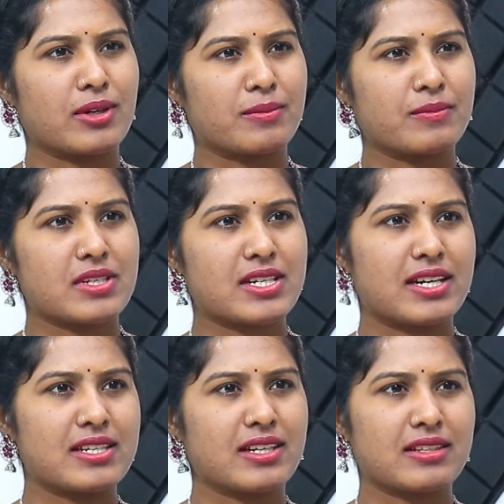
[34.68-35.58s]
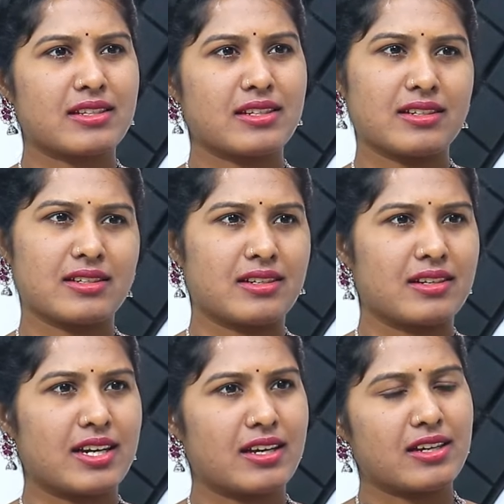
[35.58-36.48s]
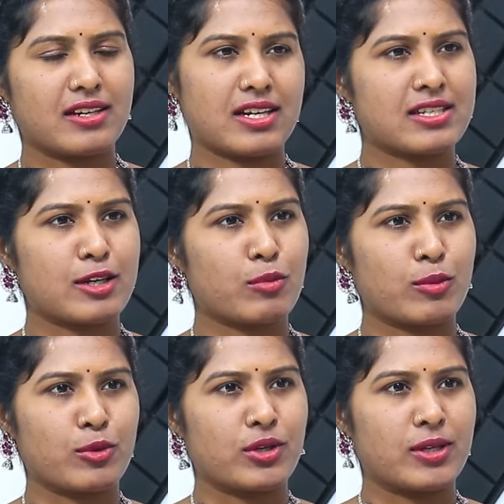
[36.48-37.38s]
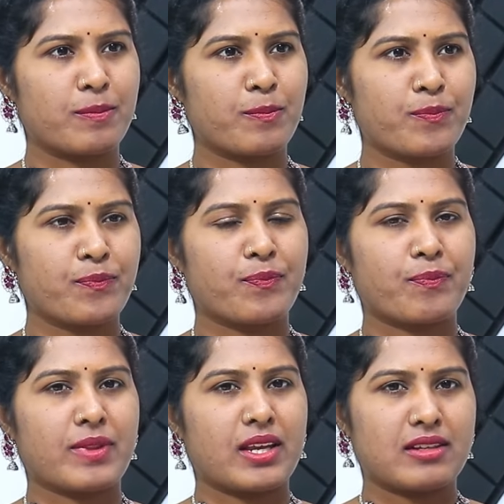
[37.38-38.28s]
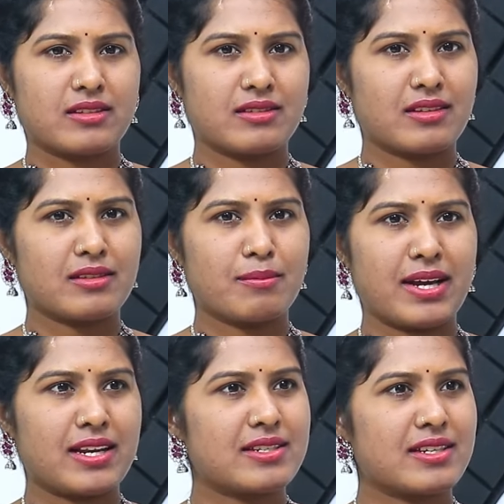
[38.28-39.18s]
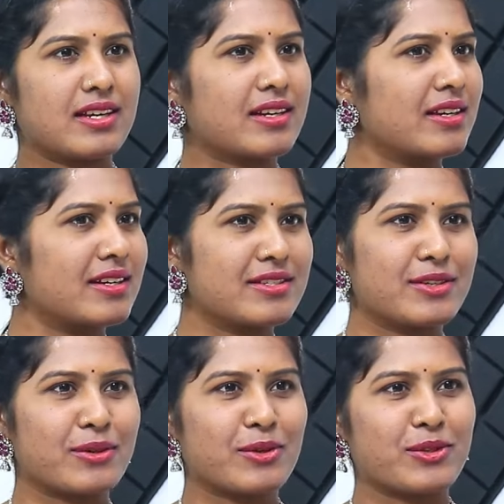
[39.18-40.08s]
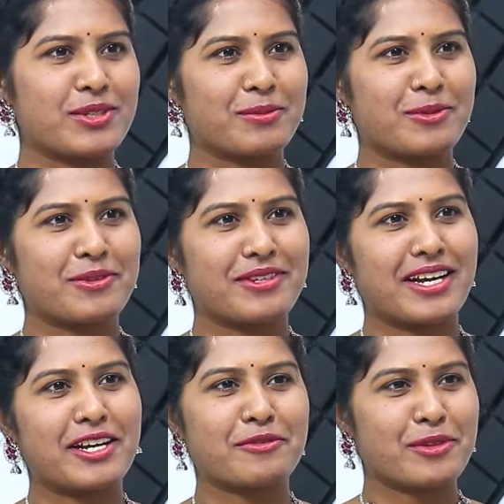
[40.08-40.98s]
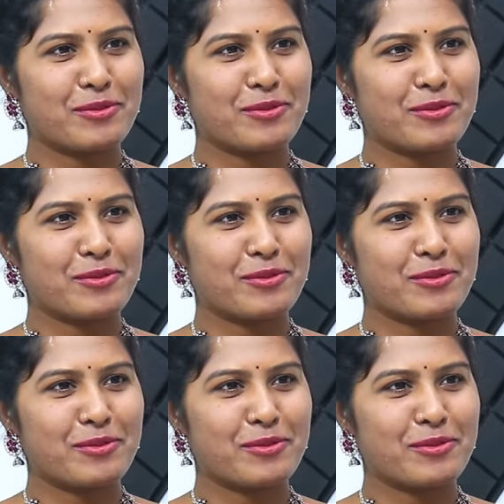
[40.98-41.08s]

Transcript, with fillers: ఉన్నాం స్టడీస్ అంతా హస్తనపురంలోనే దాని తర్వాత మ్యారేజ్ అయ్యాక ఇక్కడ కూడా వచ్చాము ఐఎమ్